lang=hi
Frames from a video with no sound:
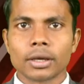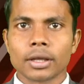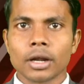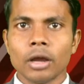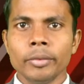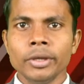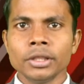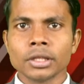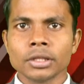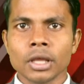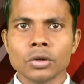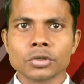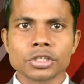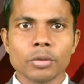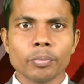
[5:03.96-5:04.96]
ग्रामीण
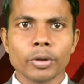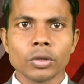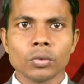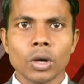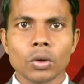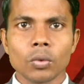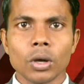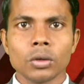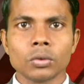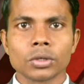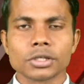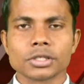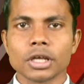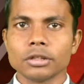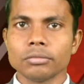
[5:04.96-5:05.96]
तथा उसके परिवार वालों
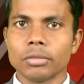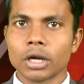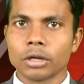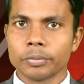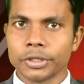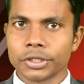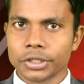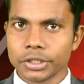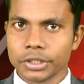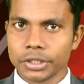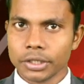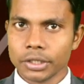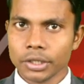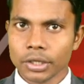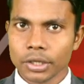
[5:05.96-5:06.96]
के साथ मारपीट की
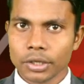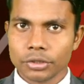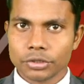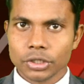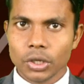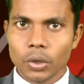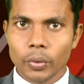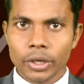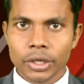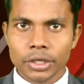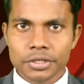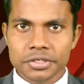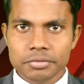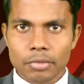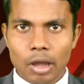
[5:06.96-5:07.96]
थी जहाँ वहीं
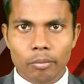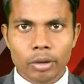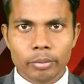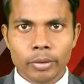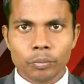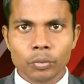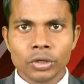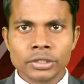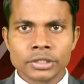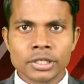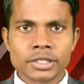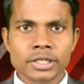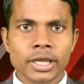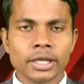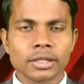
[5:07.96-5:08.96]
इस मामले में पुलिस
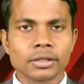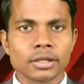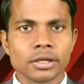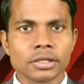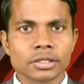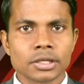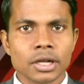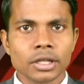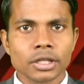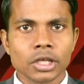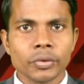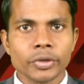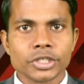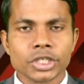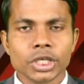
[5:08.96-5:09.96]
ने शिकायत दर्ज
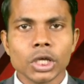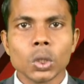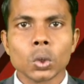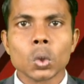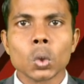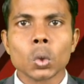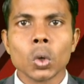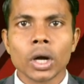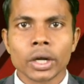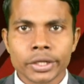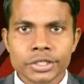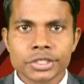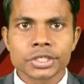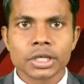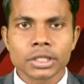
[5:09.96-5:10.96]
कराते हुए छह लोगों को
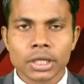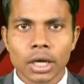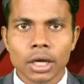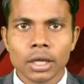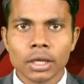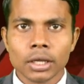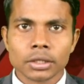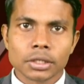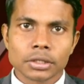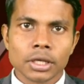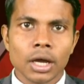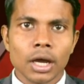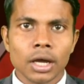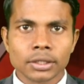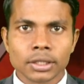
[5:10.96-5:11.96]
अरेस्ट किया था
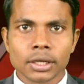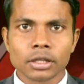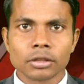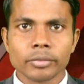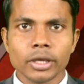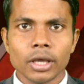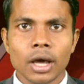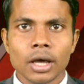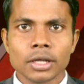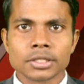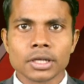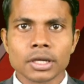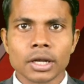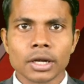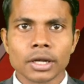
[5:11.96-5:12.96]
तथा अदालत में
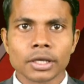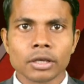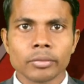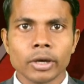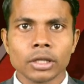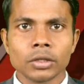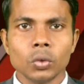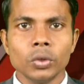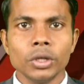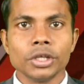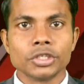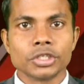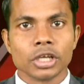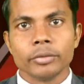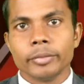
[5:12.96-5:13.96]
हाजिर हासिल करने के बाद
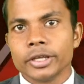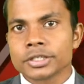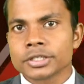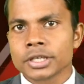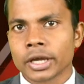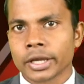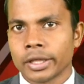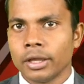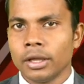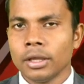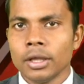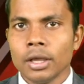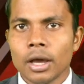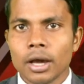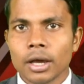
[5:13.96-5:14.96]
उन्हें जेल भेज दिया गया
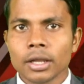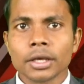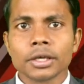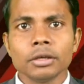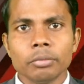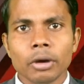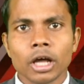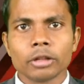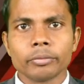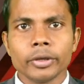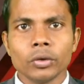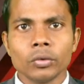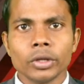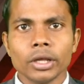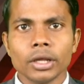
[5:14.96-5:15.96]
हालांकि बाद
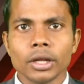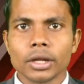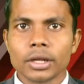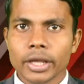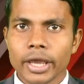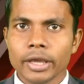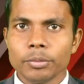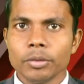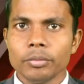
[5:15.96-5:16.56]
में उन्हें रिहाई